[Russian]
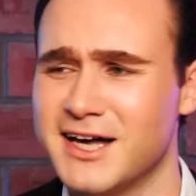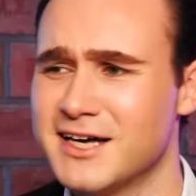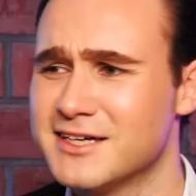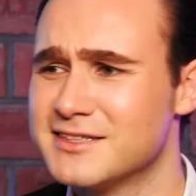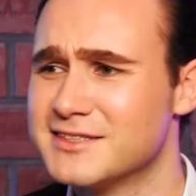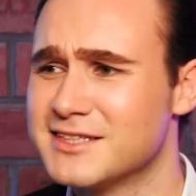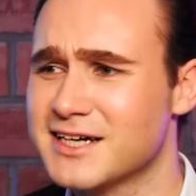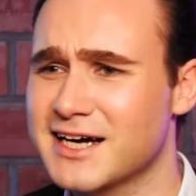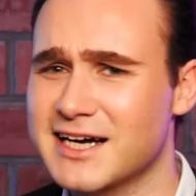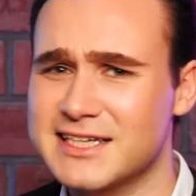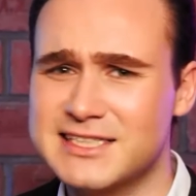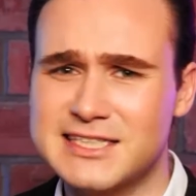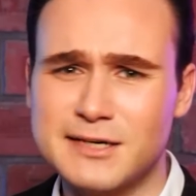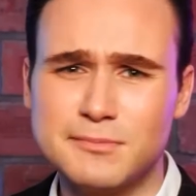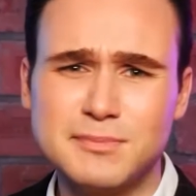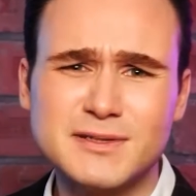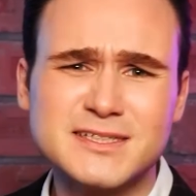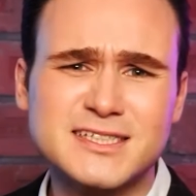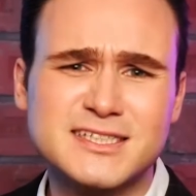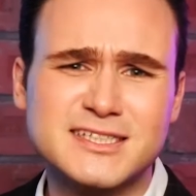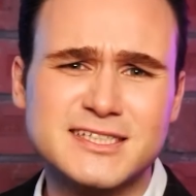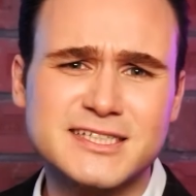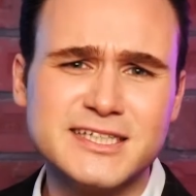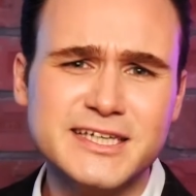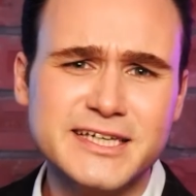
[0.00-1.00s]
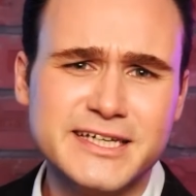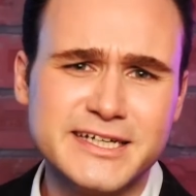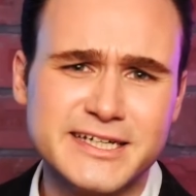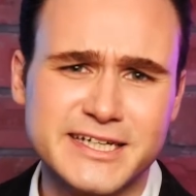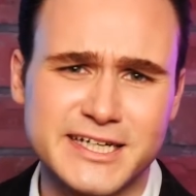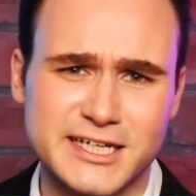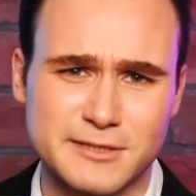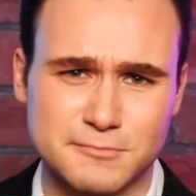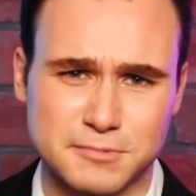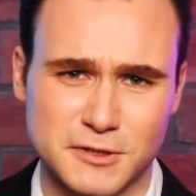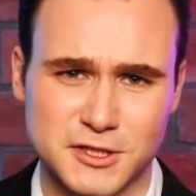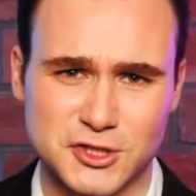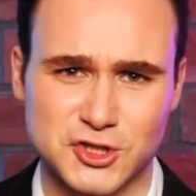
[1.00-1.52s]
да хотя бы
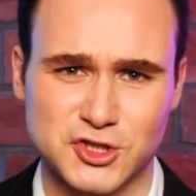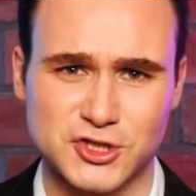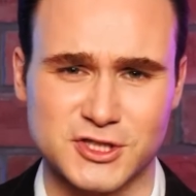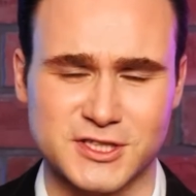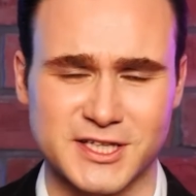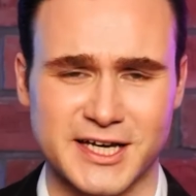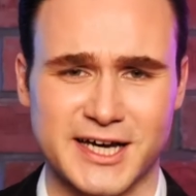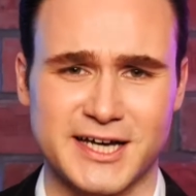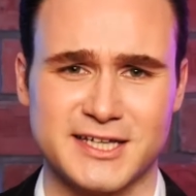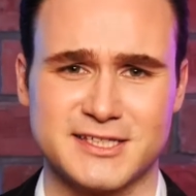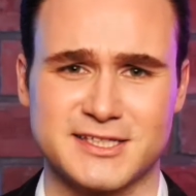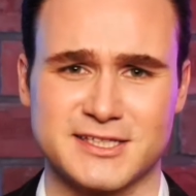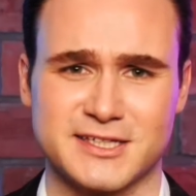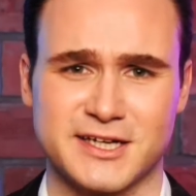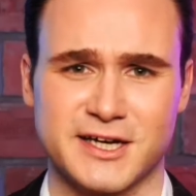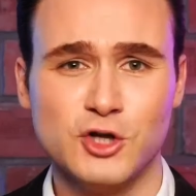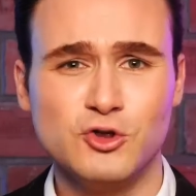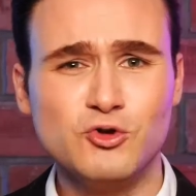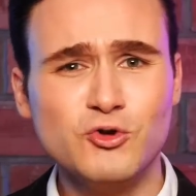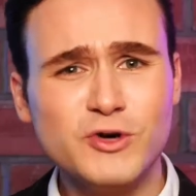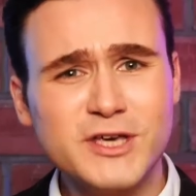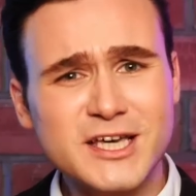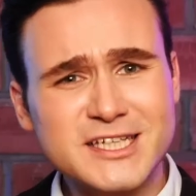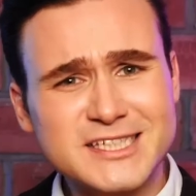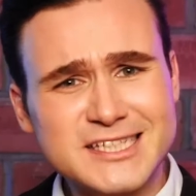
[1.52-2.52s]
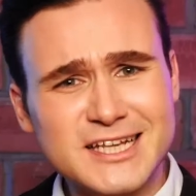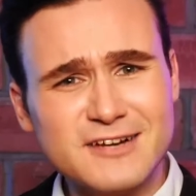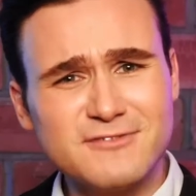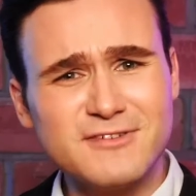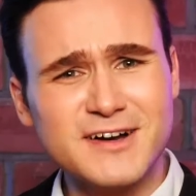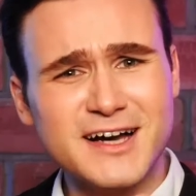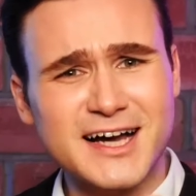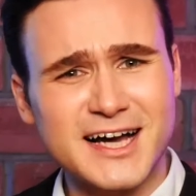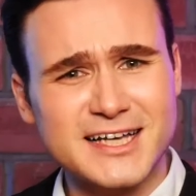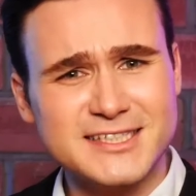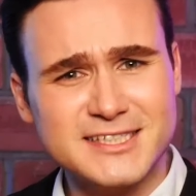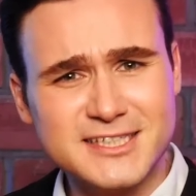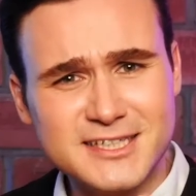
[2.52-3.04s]
Зыгоря прочитайте. Но ну, если вы
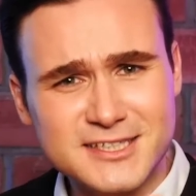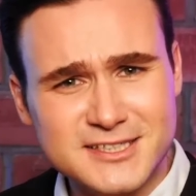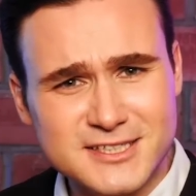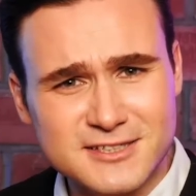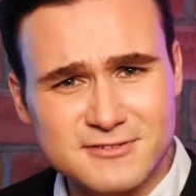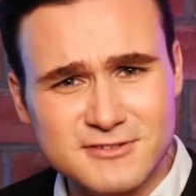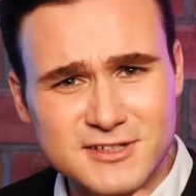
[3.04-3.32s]
хотите